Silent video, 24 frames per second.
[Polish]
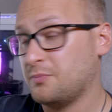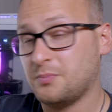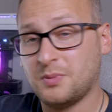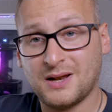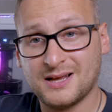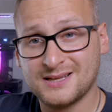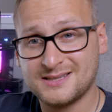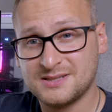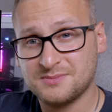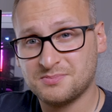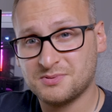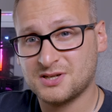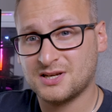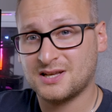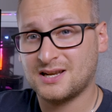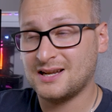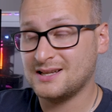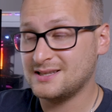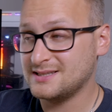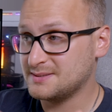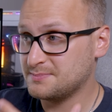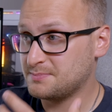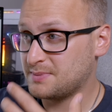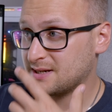Polacy
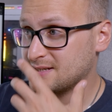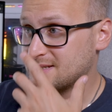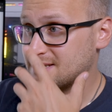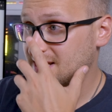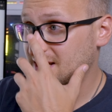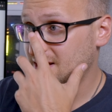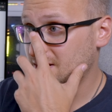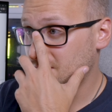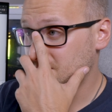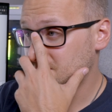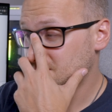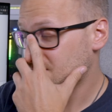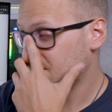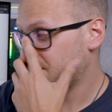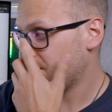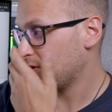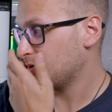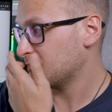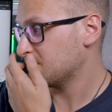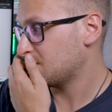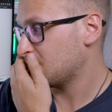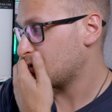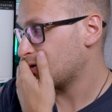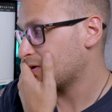przegrali z Brazylią
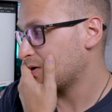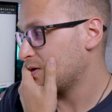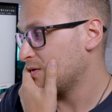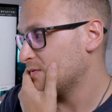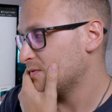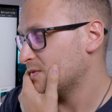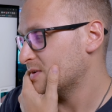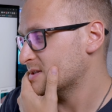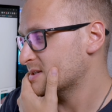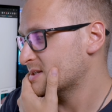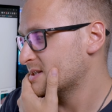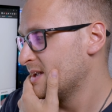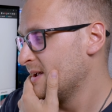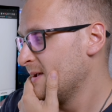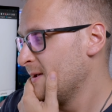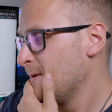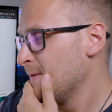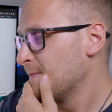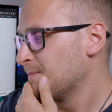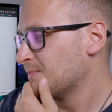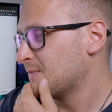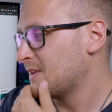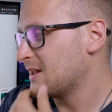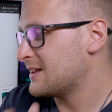swoją drogą, więc
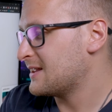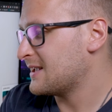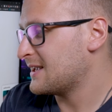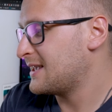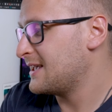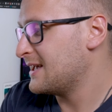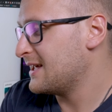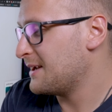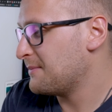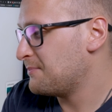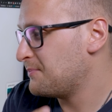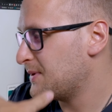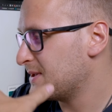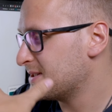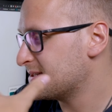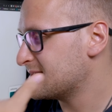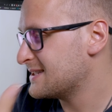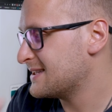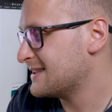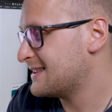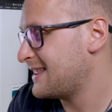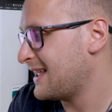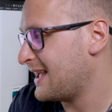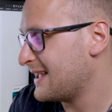te takie
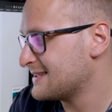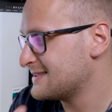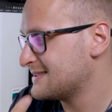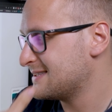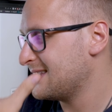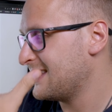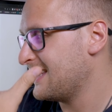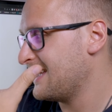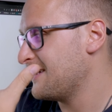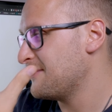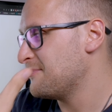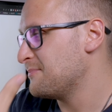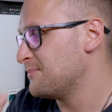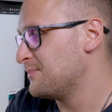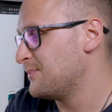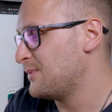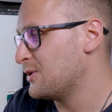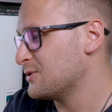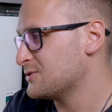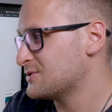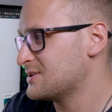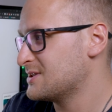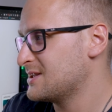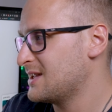reprezentacje
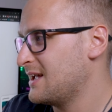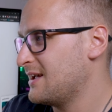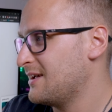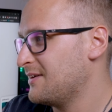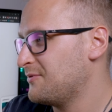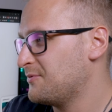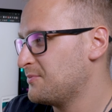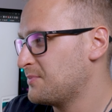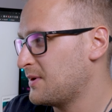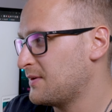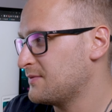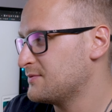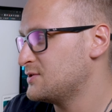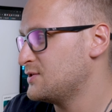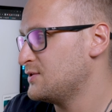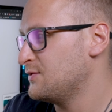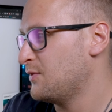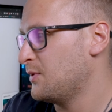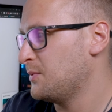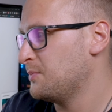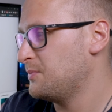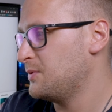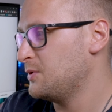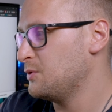mocne w
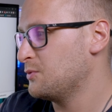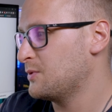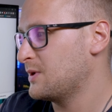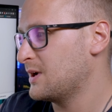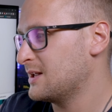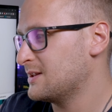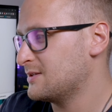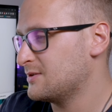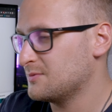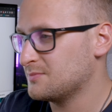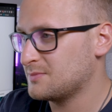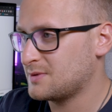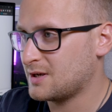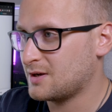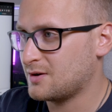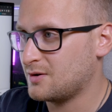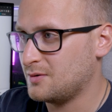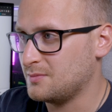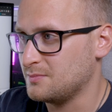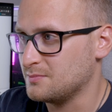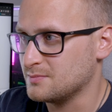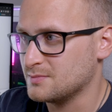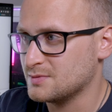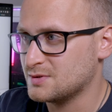prawdziwą piłkę, tą
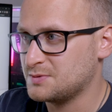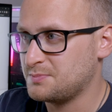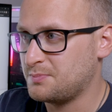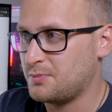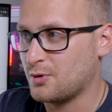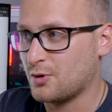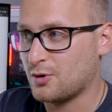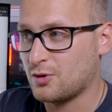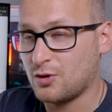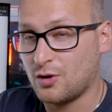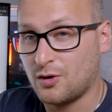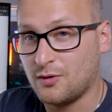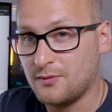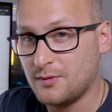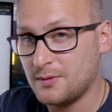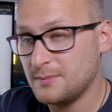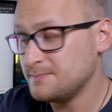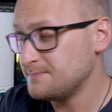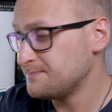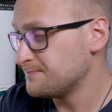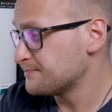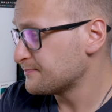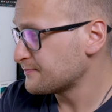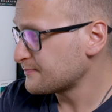taką
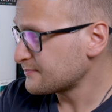sportową,